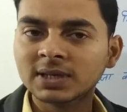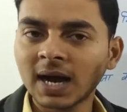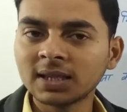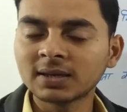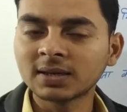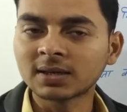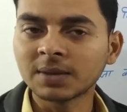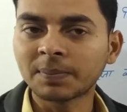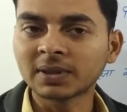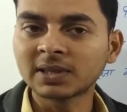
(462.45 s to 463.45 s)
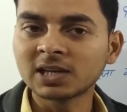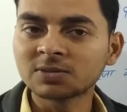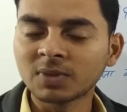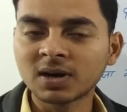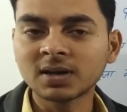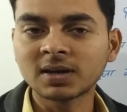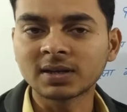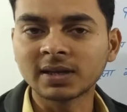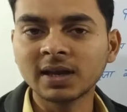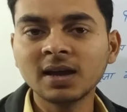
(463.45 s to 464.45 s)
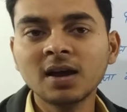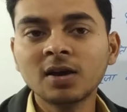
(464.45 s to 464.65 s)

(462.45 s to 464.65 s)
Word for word: याद करके प्रत्यास्मरण करके